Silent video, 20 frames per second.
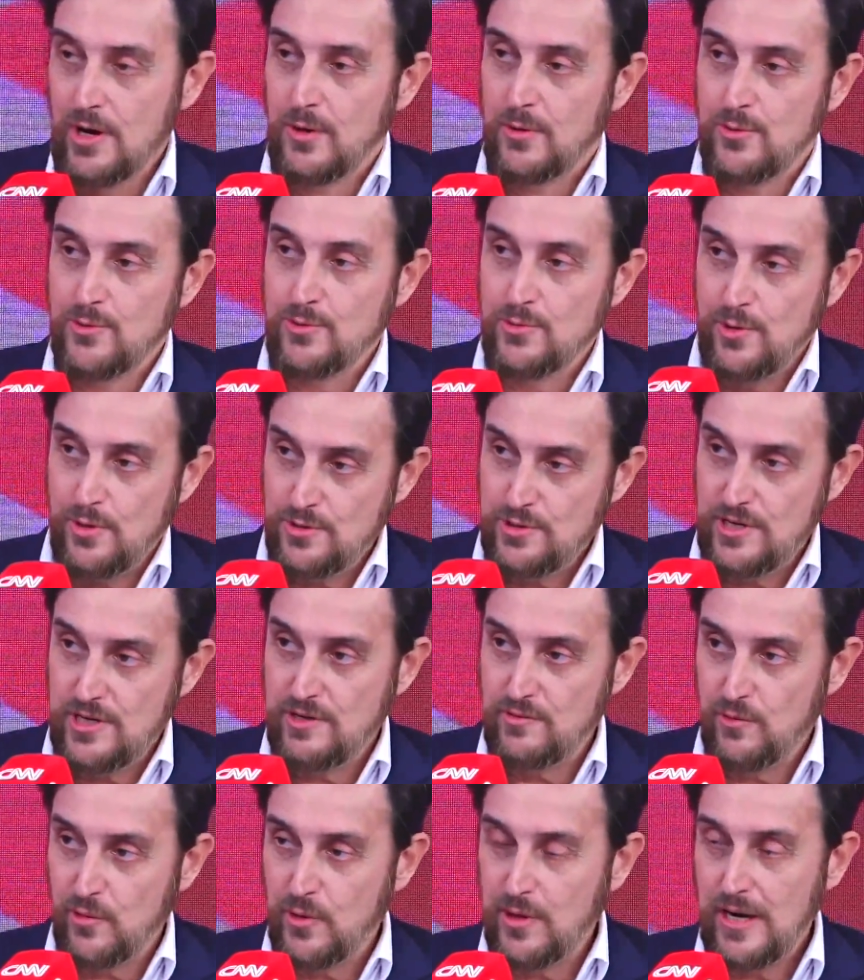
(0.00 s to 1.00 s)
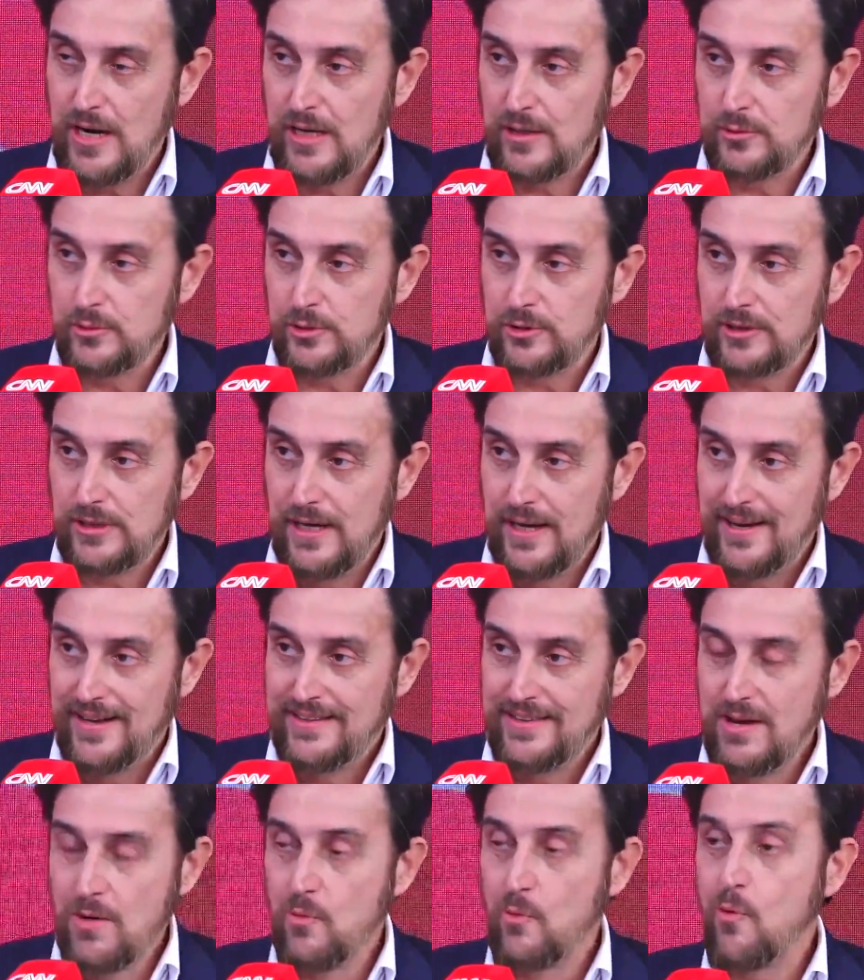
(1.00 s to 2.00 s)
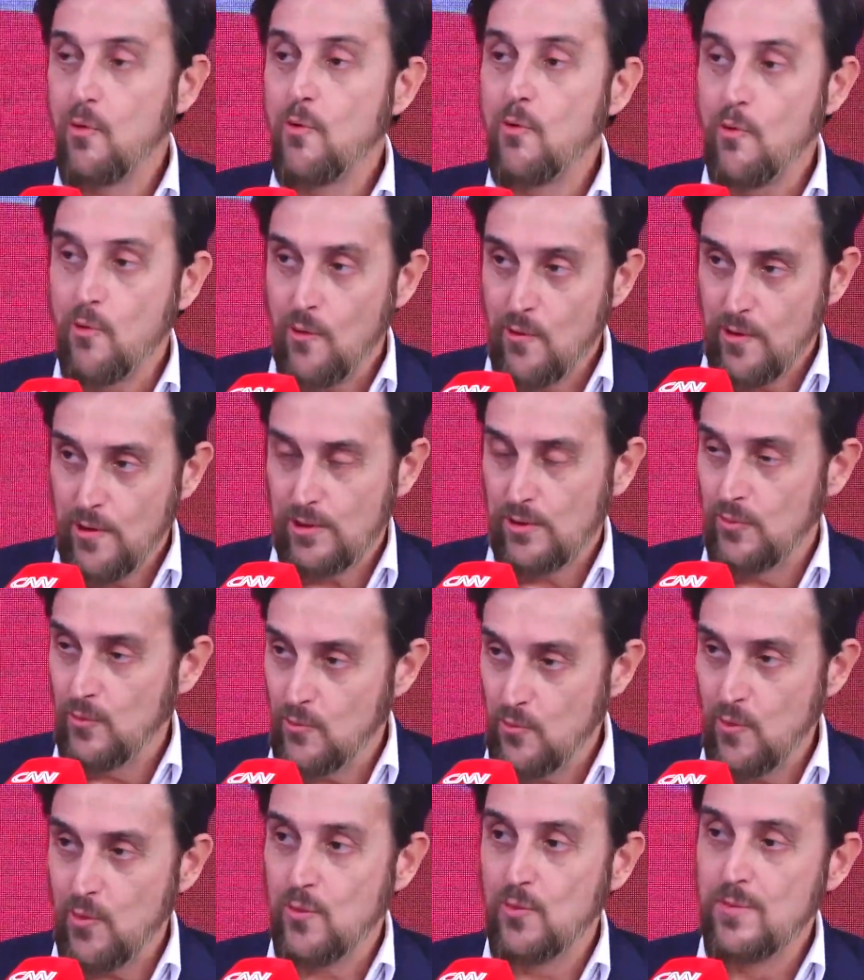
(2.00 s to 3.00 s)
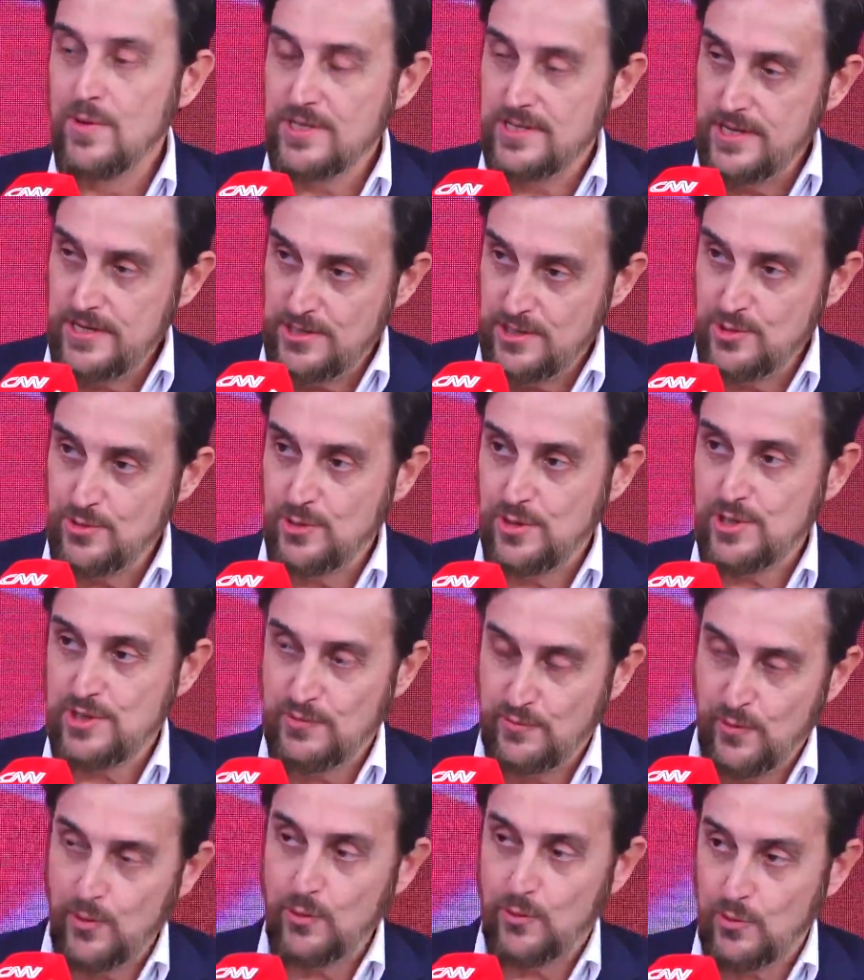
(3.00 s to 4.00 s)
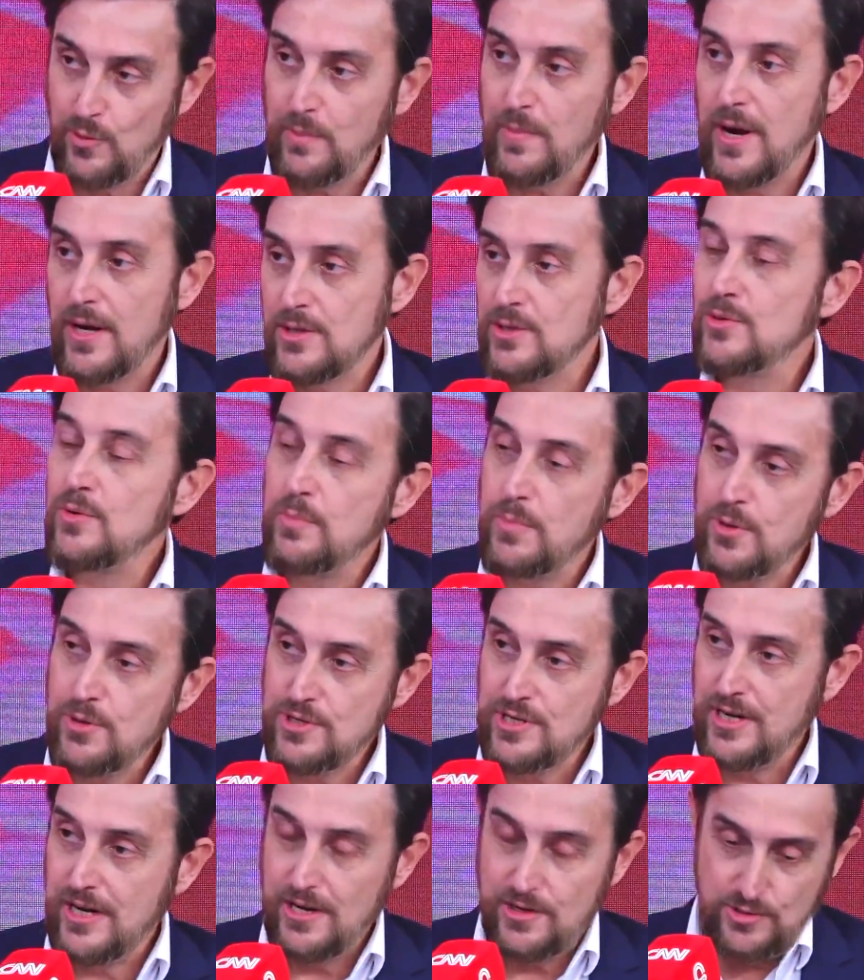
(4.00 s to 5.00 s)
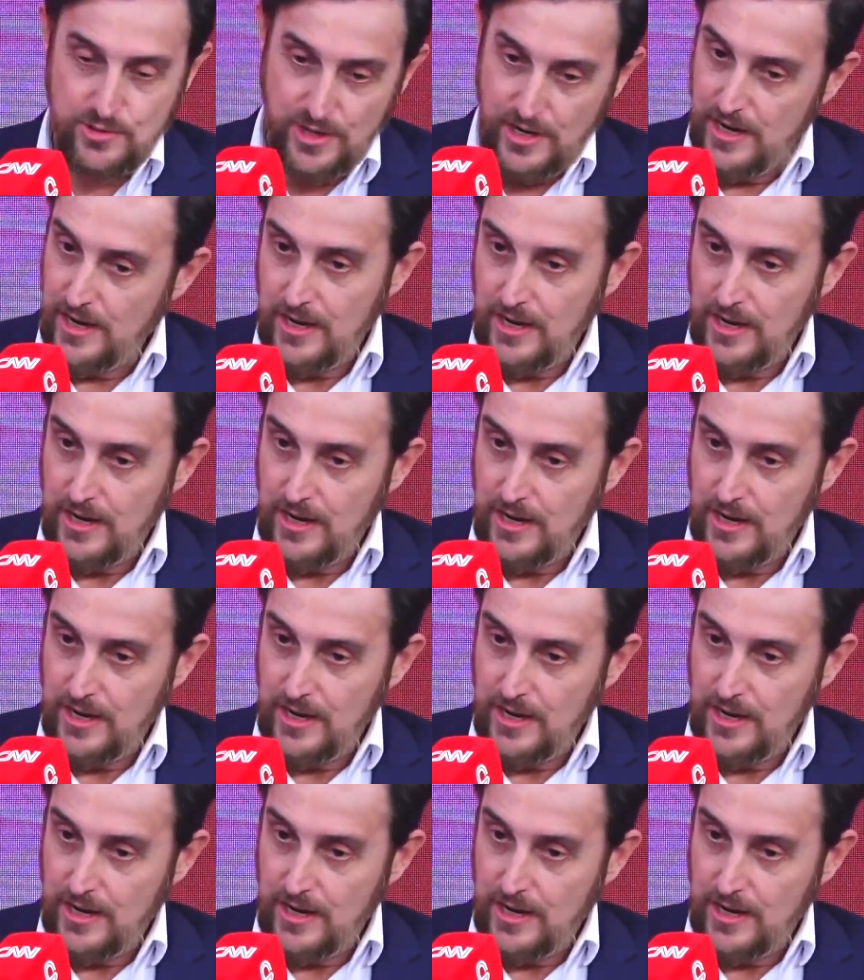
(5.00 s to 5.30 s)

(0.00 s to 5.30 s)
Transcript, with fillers: os nossos advogados não concordam com algumas decisões que foram tomadas no processo,